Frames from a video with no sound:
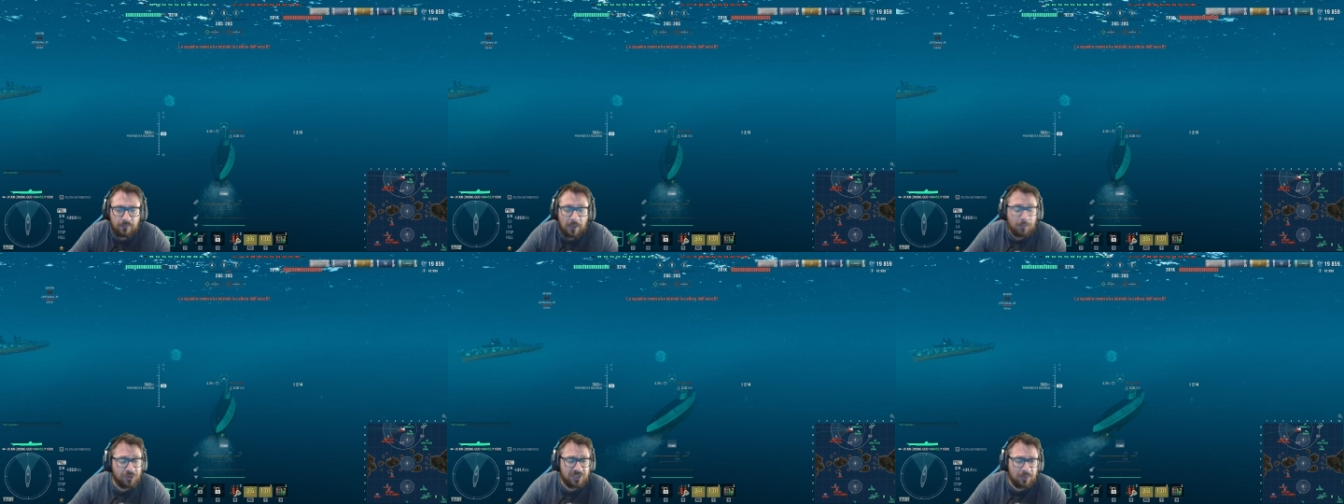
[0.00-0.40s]

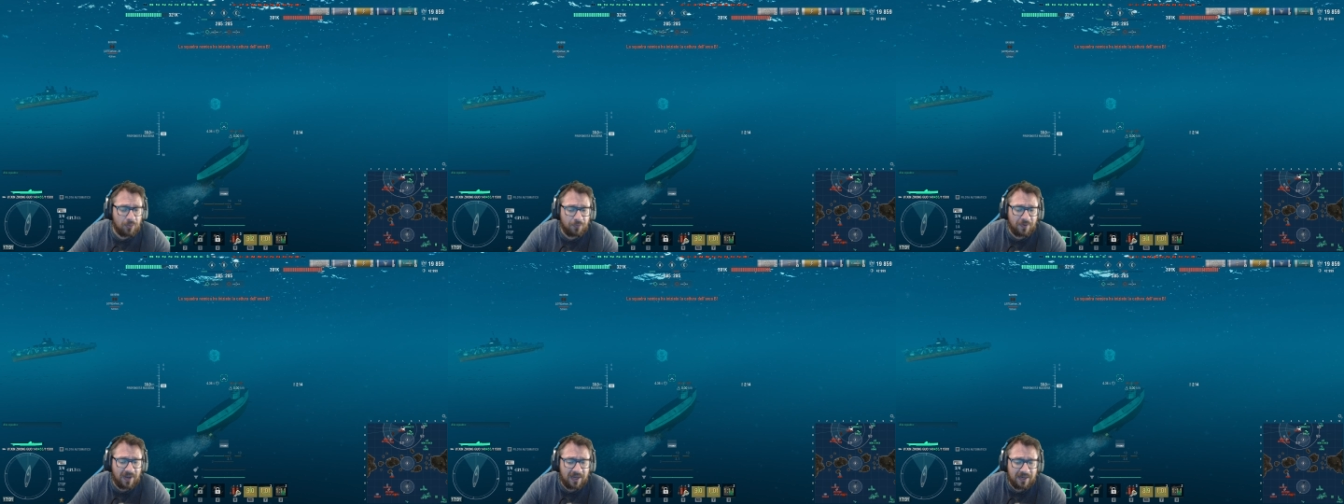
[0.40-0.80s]
possiamo
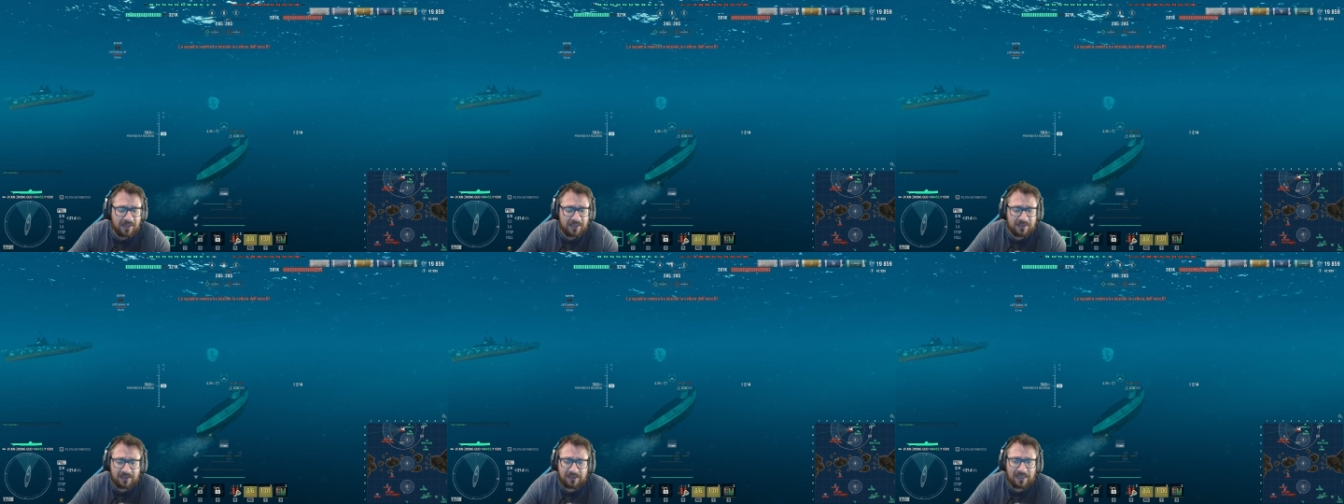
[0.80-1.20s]

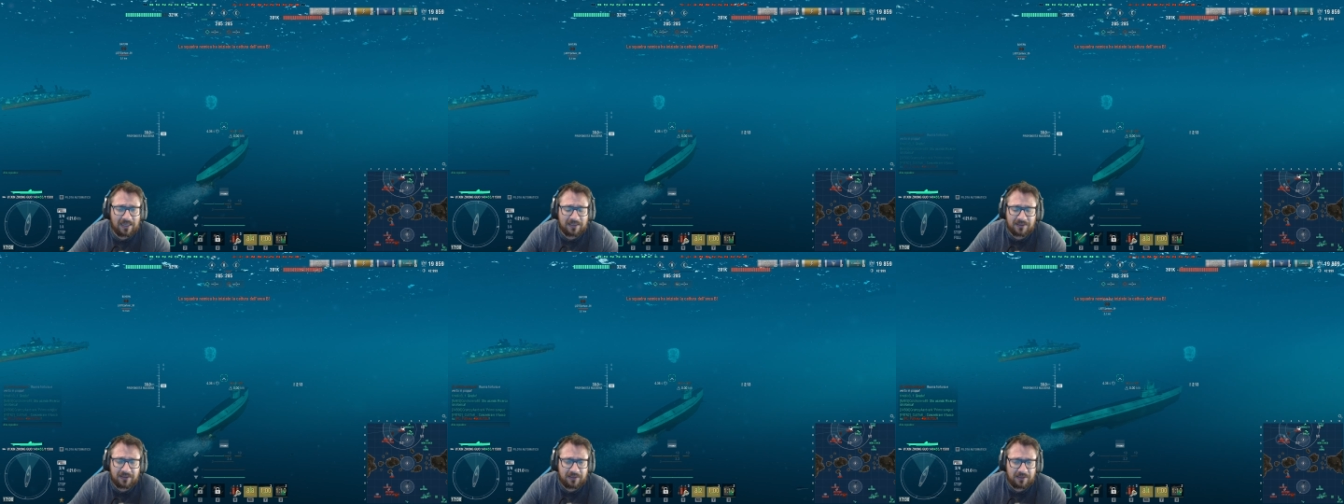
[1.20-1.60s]
fare dei
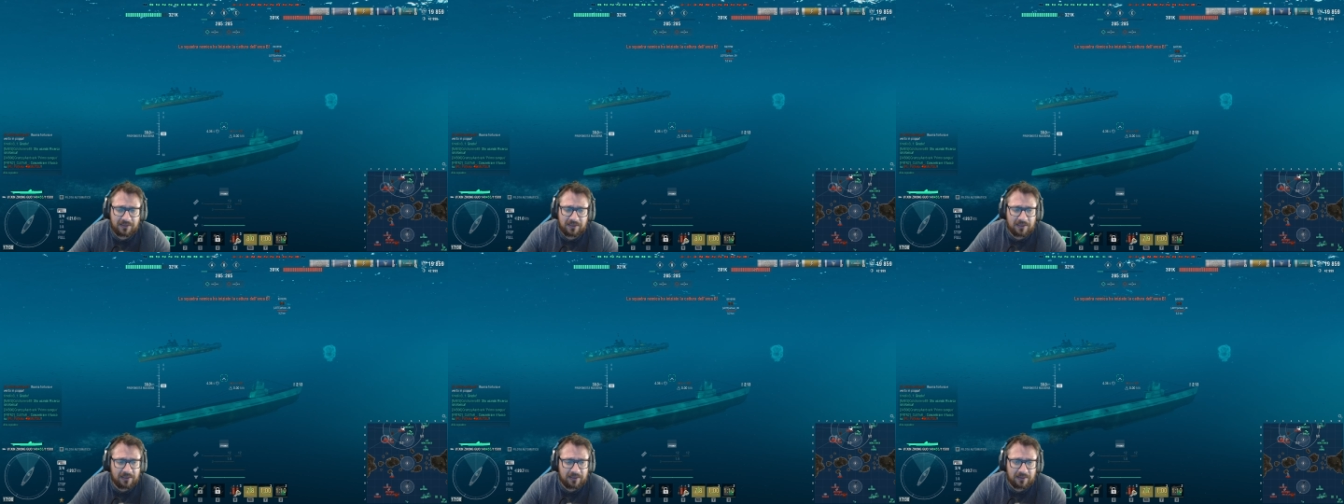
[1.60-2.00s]
danni
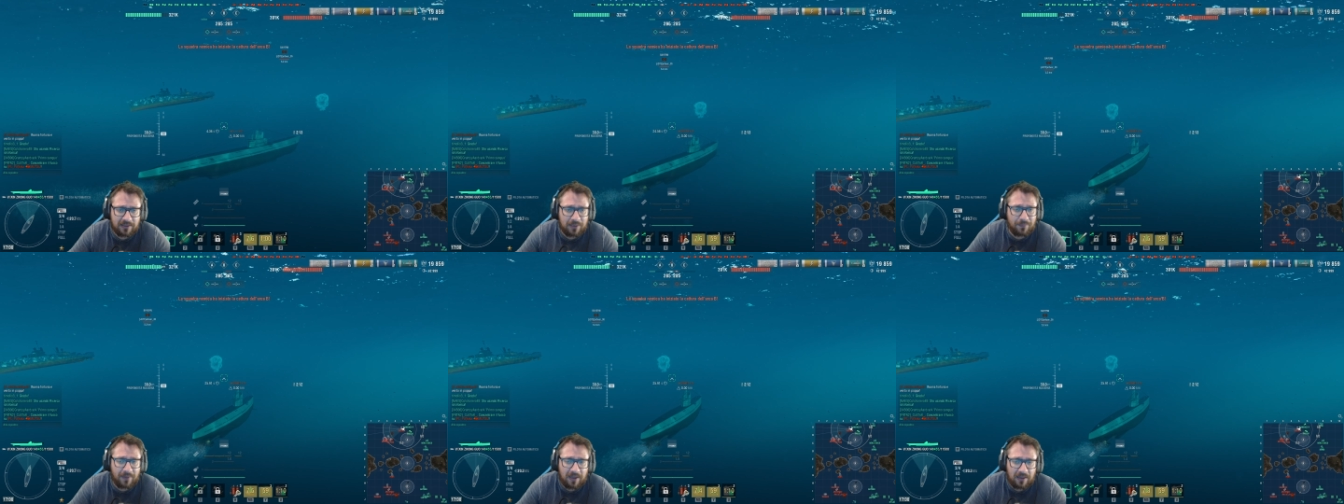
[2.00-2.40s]
da,
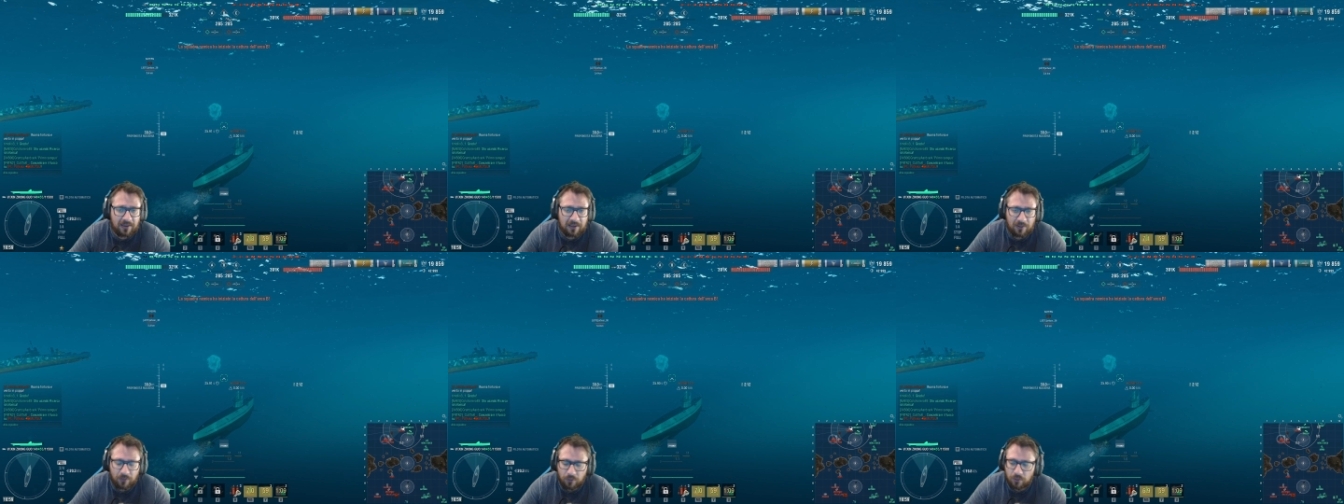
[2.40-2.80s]
da
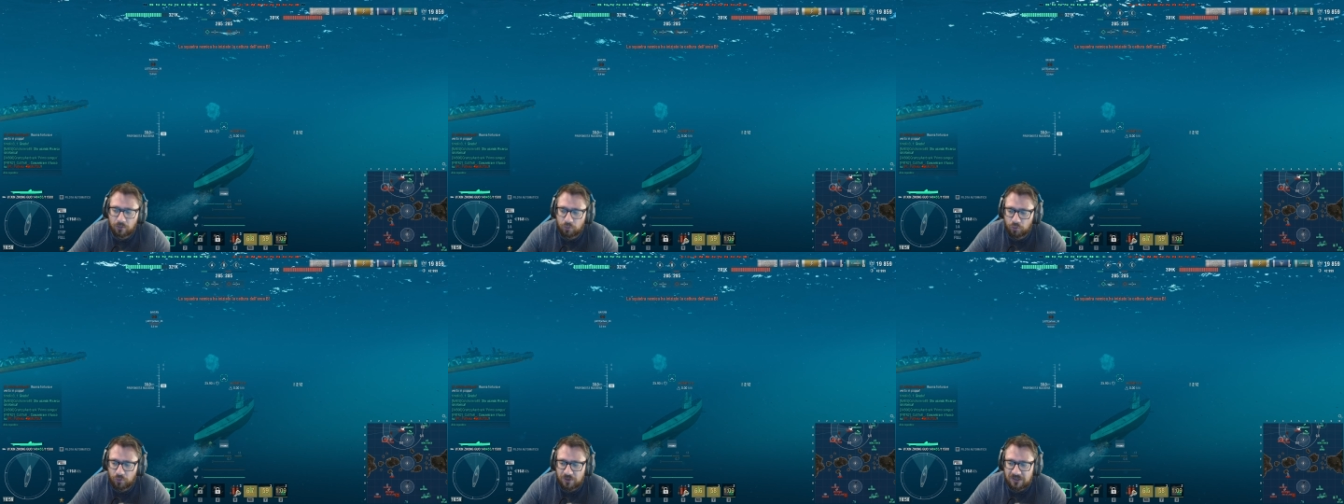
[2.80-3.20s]
falla o
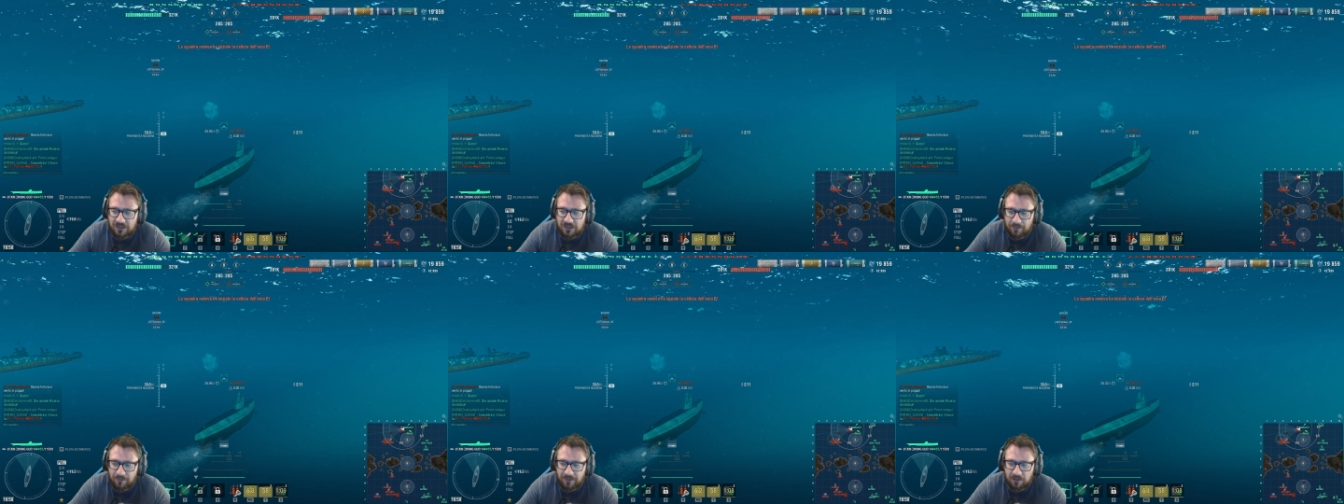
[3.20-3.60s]
comunque
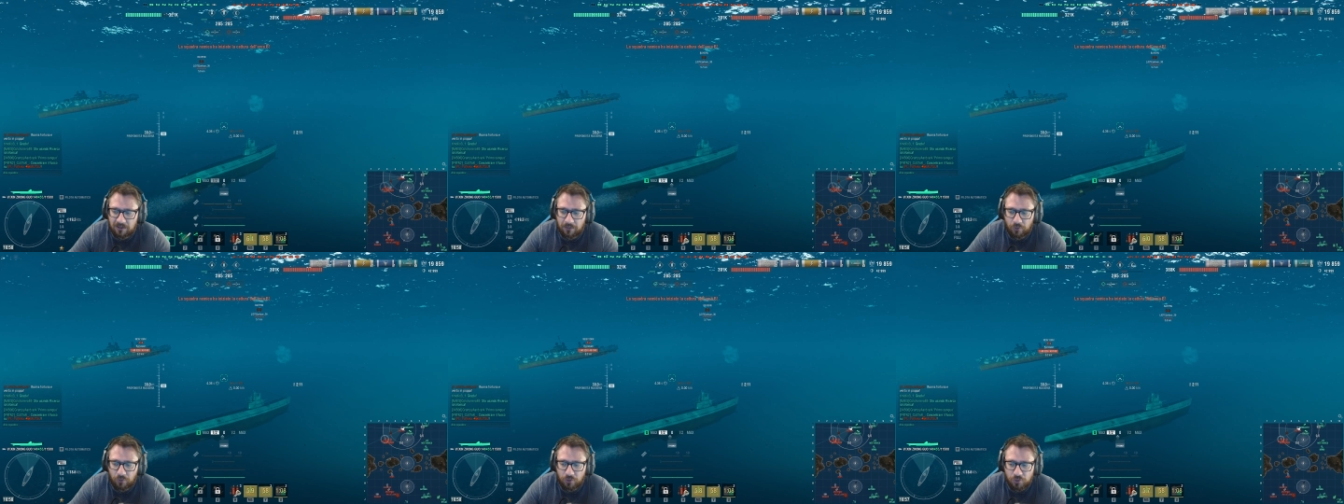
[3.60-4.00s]
sia mettere
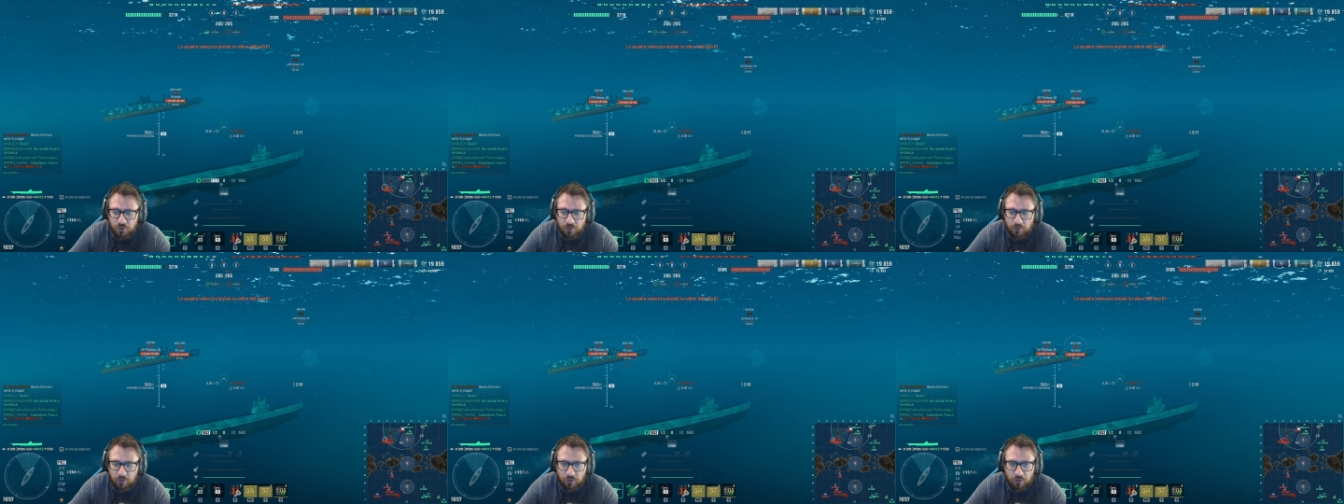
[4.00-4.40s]
fuori uso il
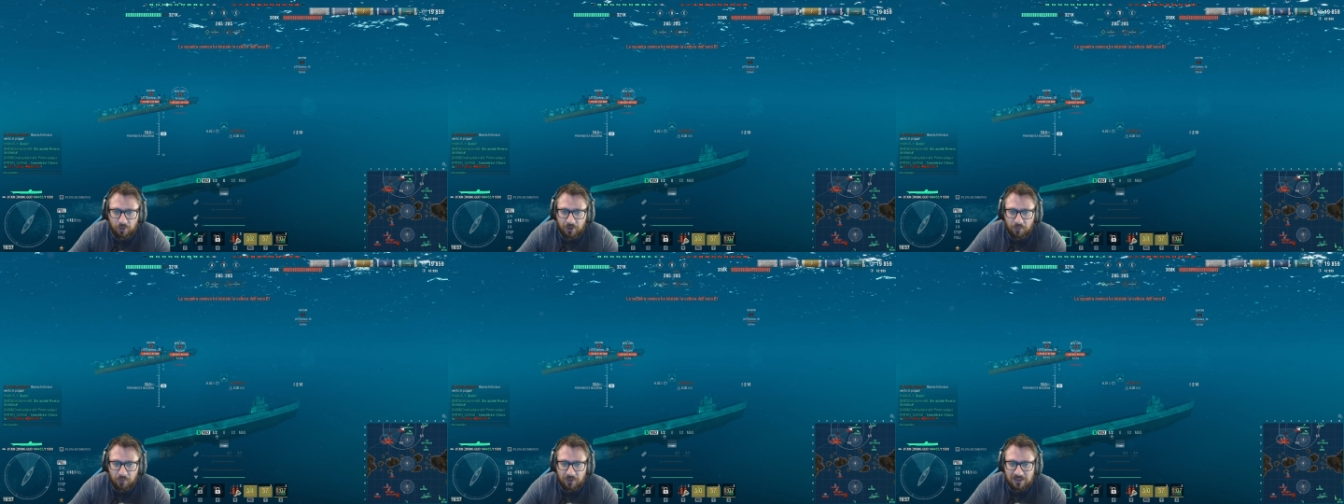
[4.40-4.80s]
motore,
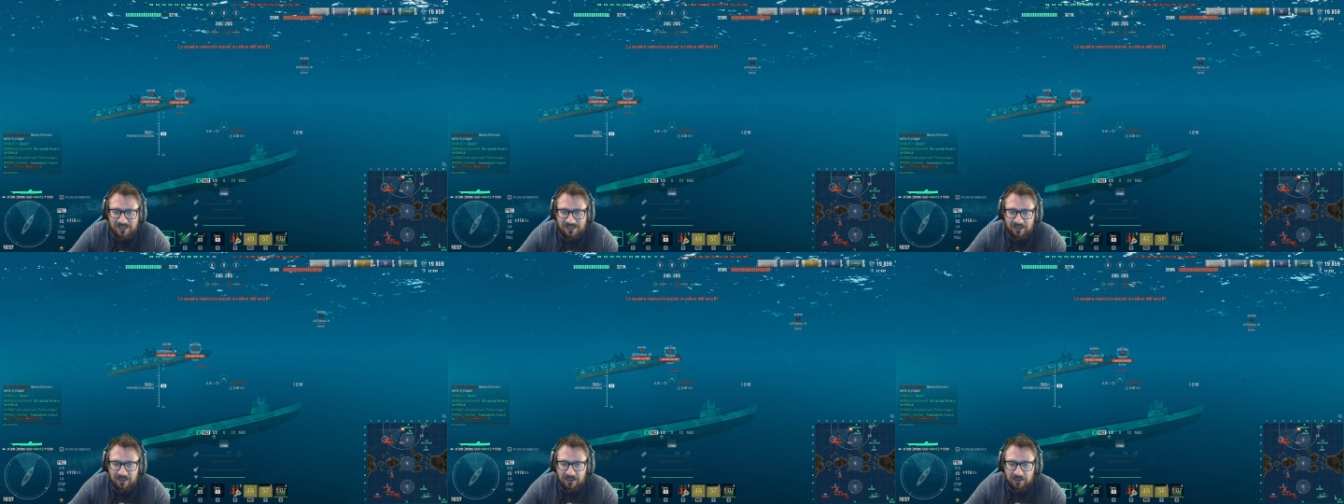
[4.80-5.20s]
quindi
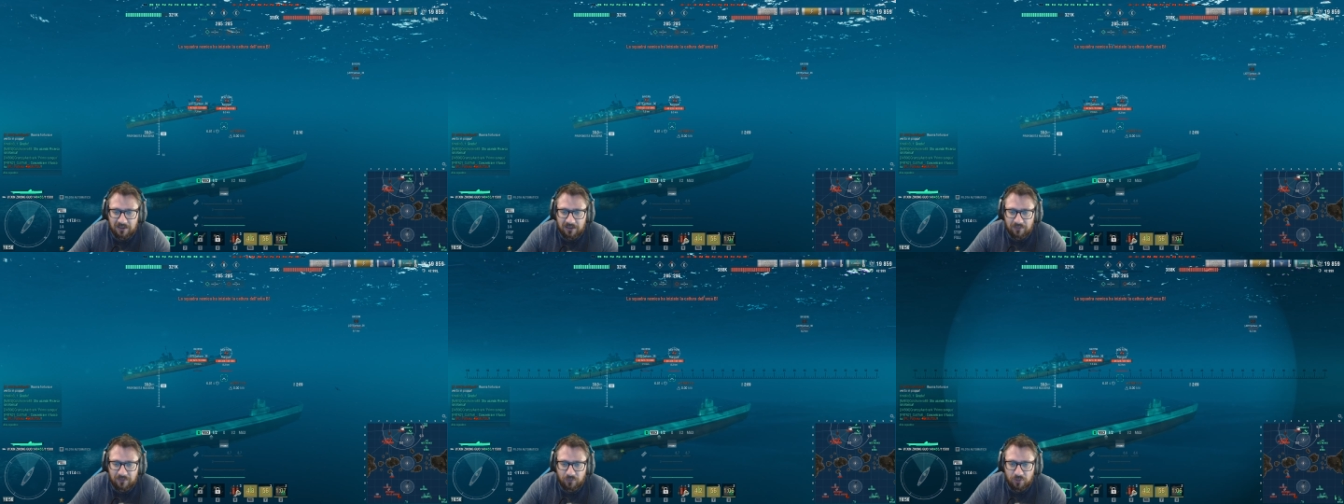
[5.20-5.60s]
sti gran
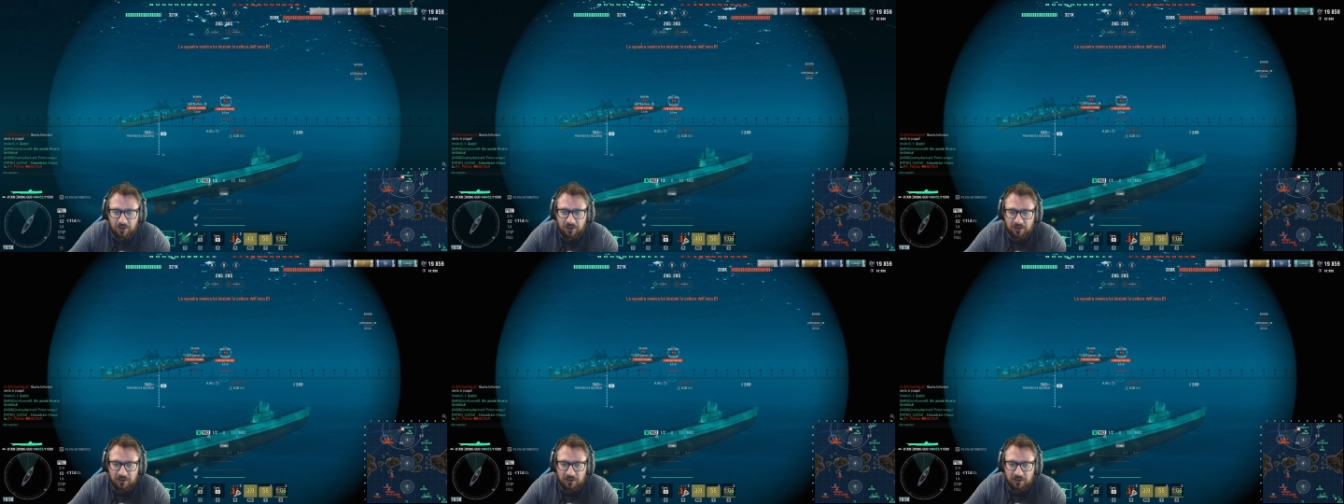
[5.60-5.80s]
cavoli.